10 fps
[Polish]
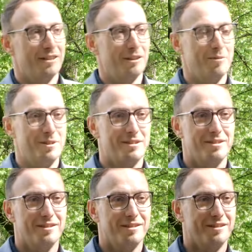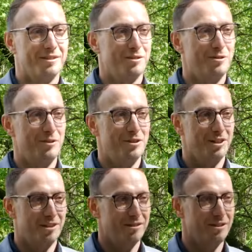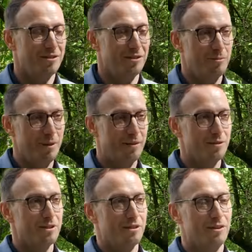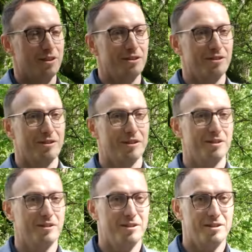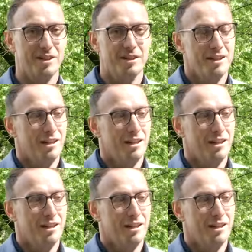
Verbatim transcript: Natomiast oczywiście jest to nieprawdą, za chwilkę się do tego odniosę,